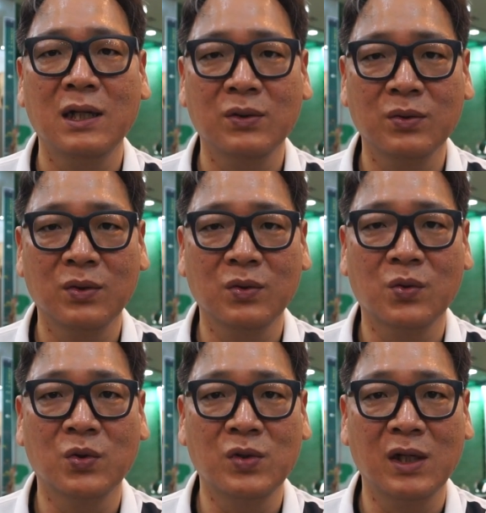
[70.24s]

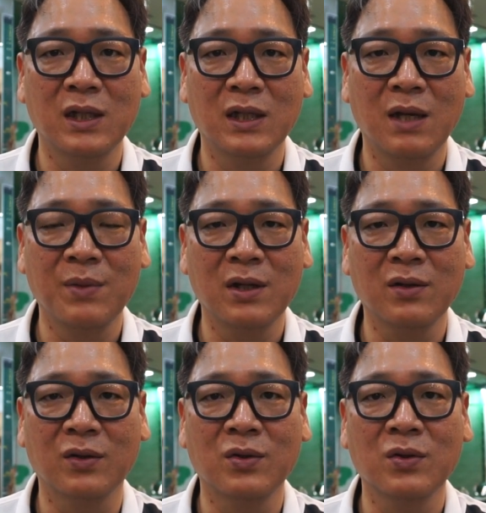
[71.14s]
정도는 고쳐야
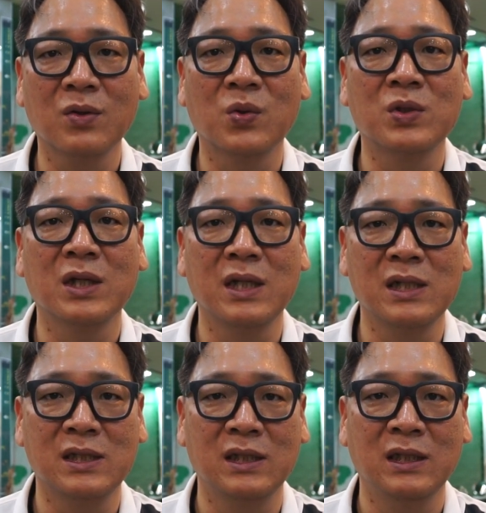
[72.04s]
된다면 어떤 걸 고쳐야
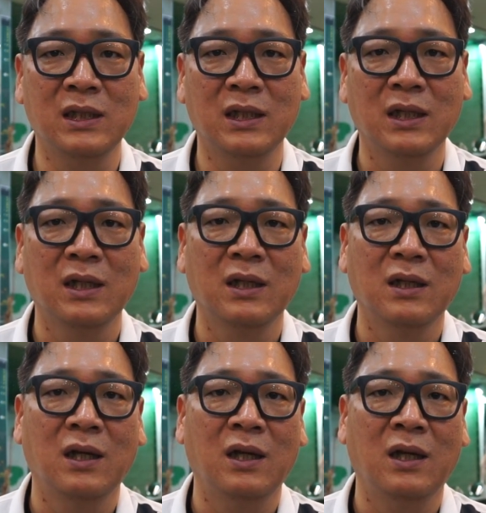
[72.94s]
될지,
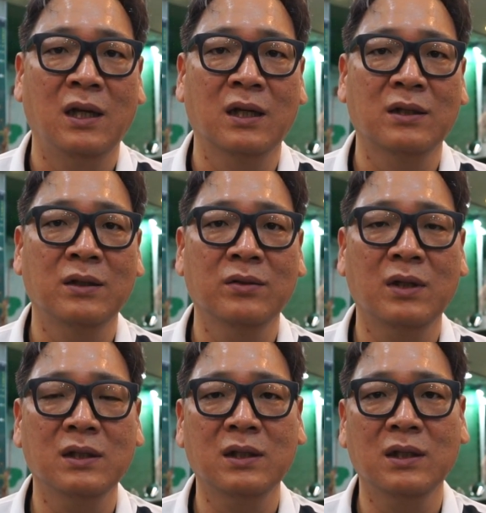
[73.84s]

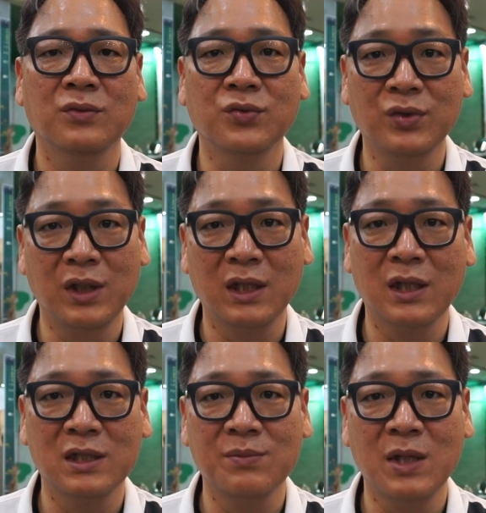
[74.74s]
그리고 항상 누누이
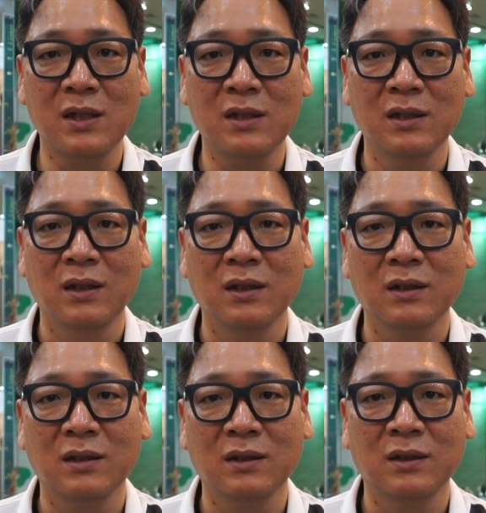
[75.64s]
얘기하지만
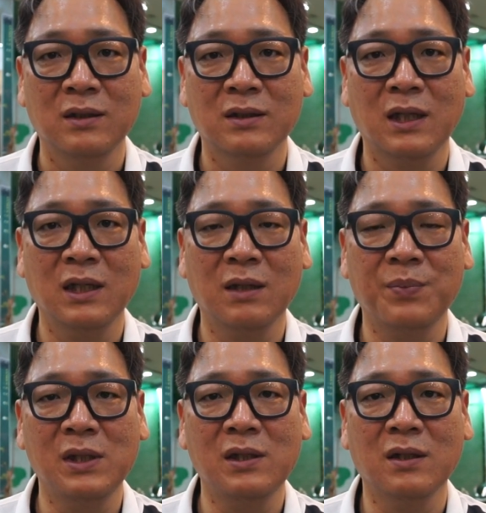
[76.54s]
자기가
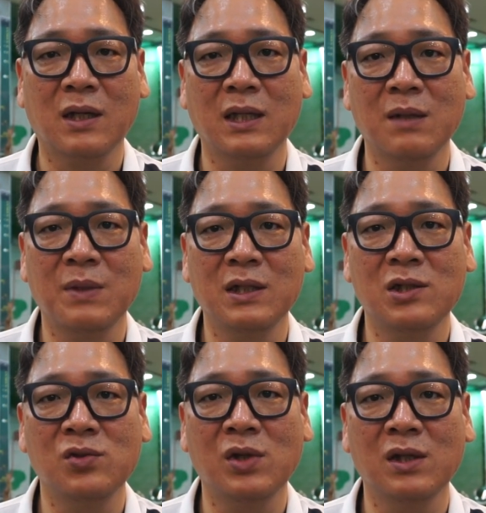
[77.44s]
필드에서 가장 많이
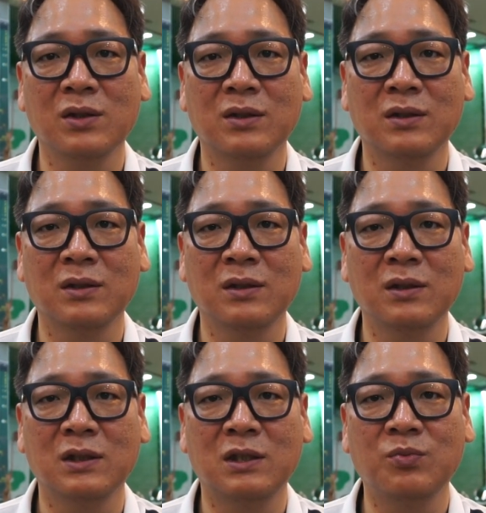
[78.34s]
실수하는
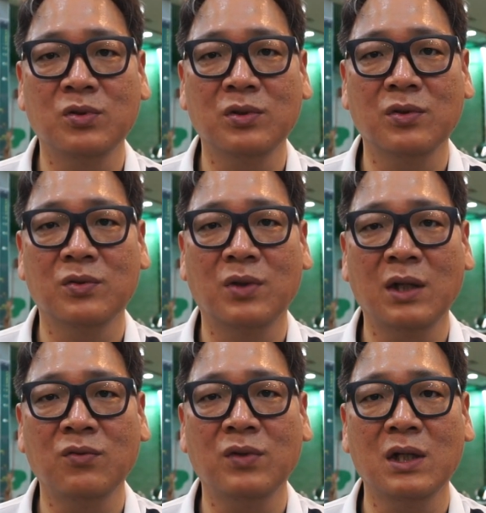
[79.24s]
것들을 집중적으로
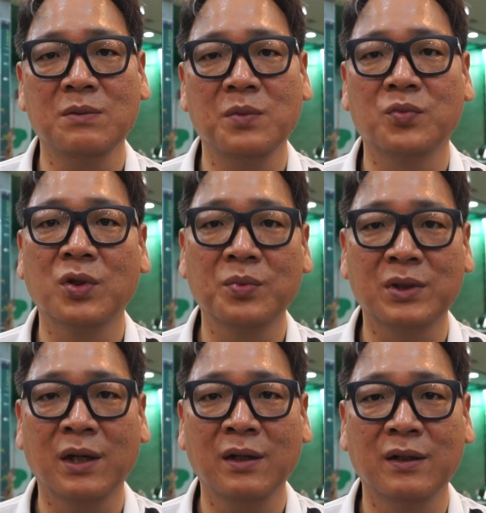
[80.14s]
한두 가지만
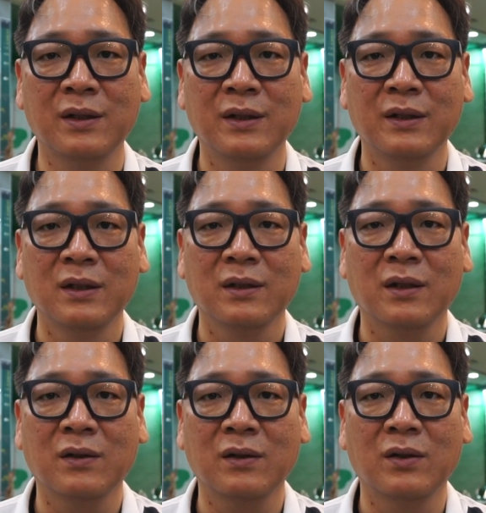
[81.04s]
물어보세요.
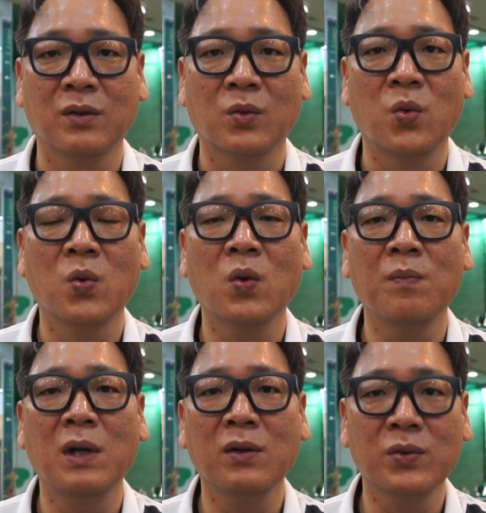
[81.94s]
그래서
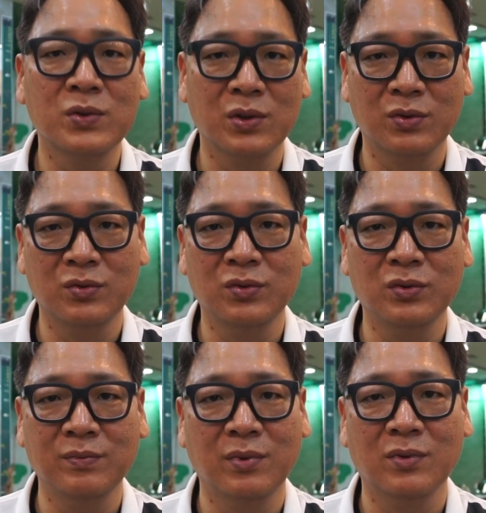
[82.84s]
그것만
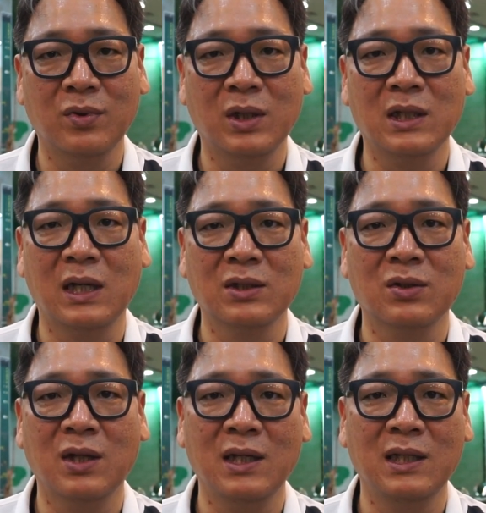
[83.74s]
고쳐도 보통 한
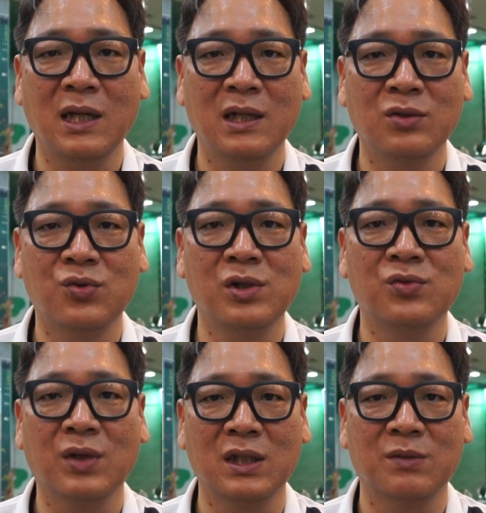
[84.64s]
5타 이내를 줄일
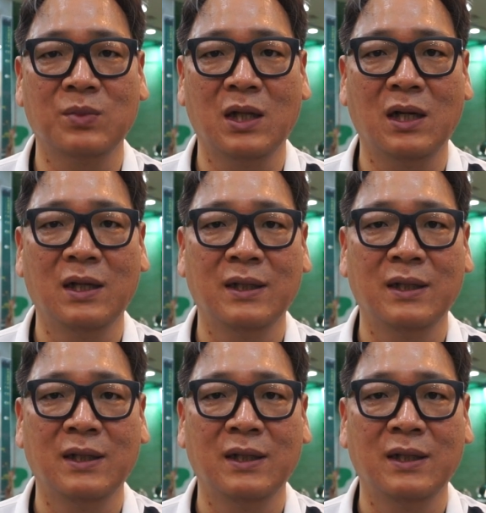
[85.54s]
수가 있습니다.